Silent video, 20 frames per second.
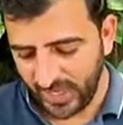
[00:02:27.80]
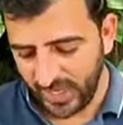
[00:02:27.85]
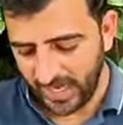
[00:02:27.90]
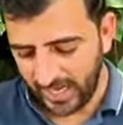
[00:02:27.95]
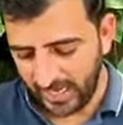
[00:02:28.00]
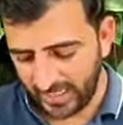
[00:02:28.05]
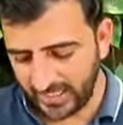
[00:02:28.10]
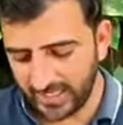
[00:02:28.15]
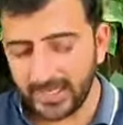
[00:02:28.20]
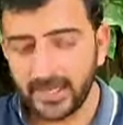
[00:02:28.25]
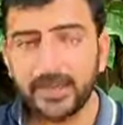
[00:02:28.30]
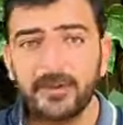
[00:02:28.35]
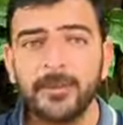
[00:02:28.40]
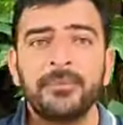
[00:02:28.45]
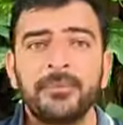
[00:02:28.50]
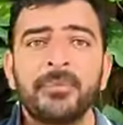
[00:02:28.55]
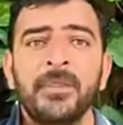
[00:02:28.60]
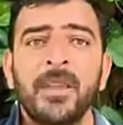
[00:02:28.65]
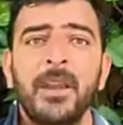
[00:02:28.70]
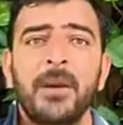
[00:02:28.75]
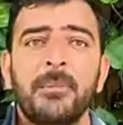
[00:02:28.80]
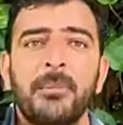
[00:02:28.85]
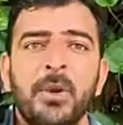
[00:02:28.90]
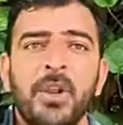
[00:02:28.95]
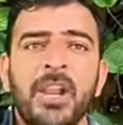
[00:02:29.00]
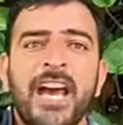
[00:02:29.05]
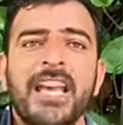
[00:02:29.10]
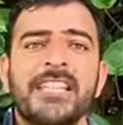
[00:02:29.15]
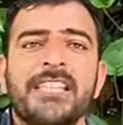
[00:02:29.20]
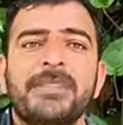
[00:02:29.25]
अगर
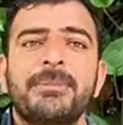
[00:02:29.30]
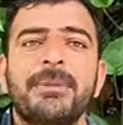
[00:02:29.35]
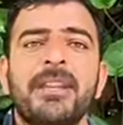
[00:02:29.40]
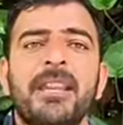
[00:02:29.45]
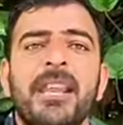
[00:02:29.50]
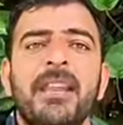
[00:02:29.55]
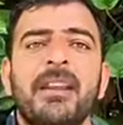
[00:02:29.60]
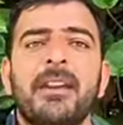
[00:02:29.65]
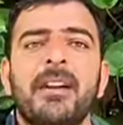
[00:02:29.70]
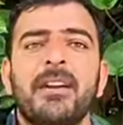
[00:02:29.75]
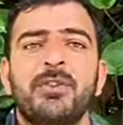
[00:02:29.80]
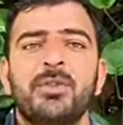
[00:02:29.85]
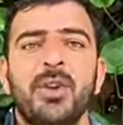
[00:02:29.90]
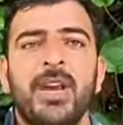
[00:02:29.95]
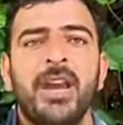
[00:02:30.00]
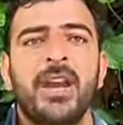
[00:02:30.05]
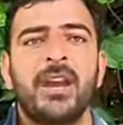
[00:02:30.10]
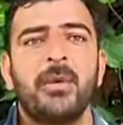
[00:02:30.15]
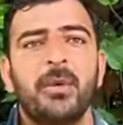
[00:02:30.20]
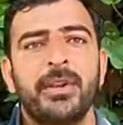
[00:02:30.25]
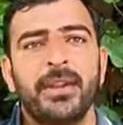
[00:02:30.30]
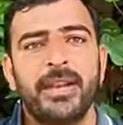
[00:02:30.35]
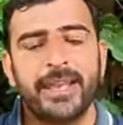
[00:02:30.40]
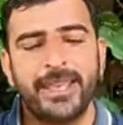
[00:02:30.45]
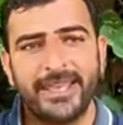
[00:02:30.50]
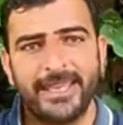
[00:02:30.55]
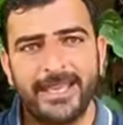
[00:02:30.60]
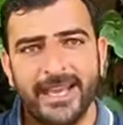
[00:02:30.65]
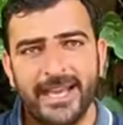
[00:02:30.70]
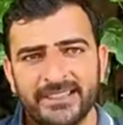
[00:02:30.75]
मुलाजमीन जो है वो
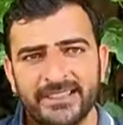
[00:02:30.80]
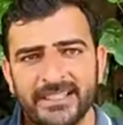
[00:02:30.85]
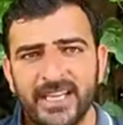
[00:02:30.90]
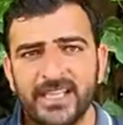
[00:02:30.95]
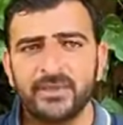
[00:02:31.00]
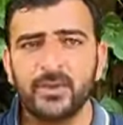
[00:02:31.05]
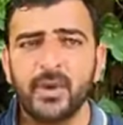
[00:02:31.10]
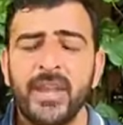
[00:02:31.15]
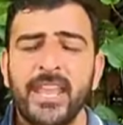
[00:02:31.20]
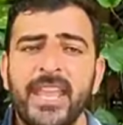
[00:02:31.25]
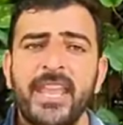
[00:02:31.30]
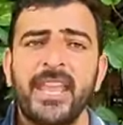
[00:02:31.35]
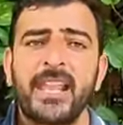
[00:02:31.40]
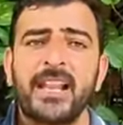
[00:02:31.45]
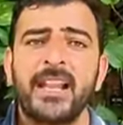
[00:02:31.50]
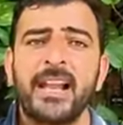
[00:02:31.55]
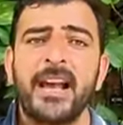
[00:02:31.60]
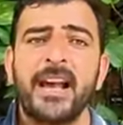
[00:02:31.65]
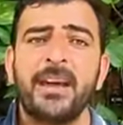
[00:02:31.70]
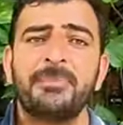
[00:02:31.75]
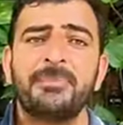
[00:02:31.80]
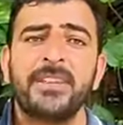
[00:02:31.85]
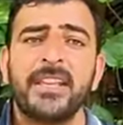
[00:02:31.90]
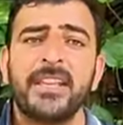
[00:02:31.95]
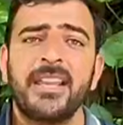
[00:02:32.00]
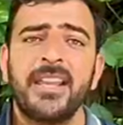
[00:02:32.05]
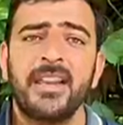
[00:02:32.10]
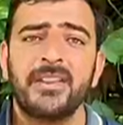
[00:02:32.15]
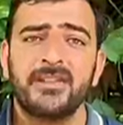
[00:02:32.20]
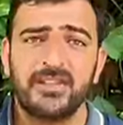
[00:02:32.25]
नहीं आते हैं तो एक हफ्ते
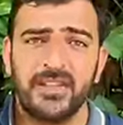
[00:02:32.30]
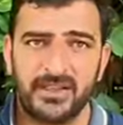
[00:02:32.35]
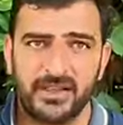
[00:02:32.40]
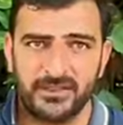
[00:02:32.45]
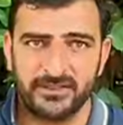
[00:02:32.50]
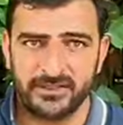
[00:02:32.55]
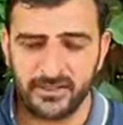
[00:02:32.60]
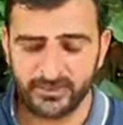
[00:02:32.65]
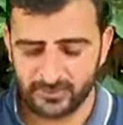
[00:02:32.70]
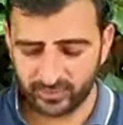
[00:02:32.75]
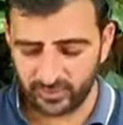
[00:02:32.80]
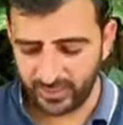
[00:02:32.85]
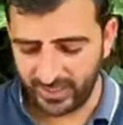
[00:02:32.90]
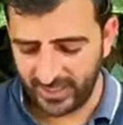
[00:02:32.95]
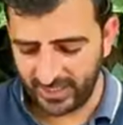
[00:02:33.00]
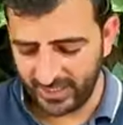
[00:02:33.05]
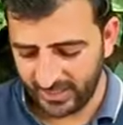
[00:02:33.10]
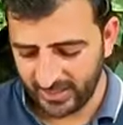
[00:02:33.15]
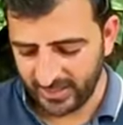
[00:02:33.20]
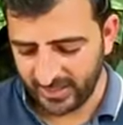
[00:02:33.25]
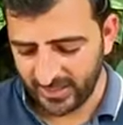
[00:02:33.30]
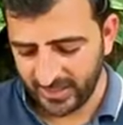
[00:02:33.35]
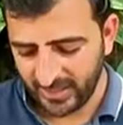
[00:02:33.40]
के अंदर अंदर जो है